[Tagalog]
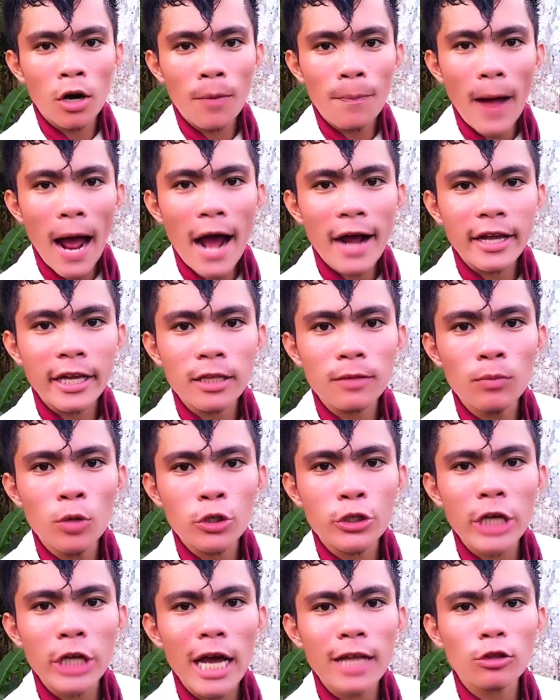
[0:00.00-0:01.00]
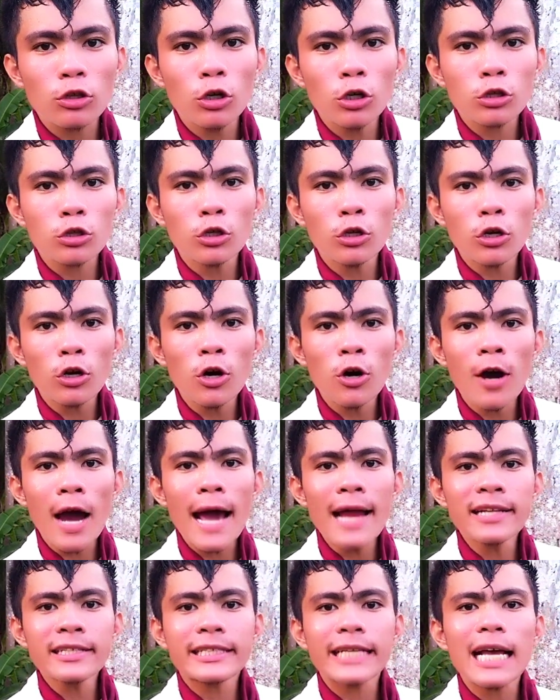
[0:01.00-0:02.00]
bakit mo siya
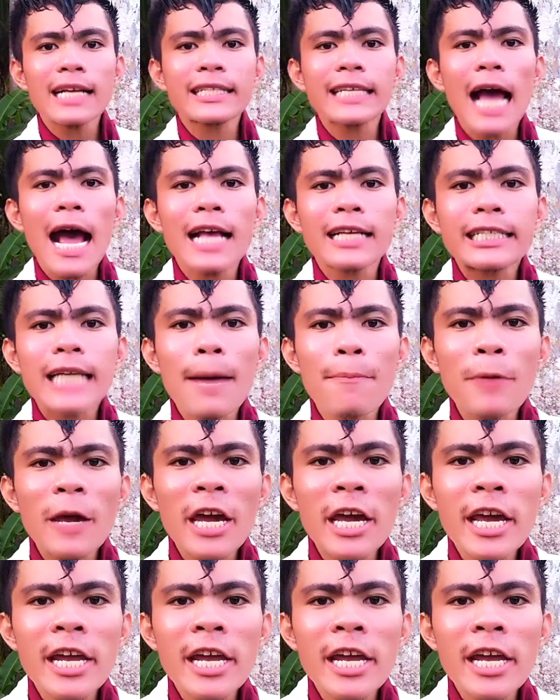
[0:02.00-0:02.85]
tuturuan sa sasabihin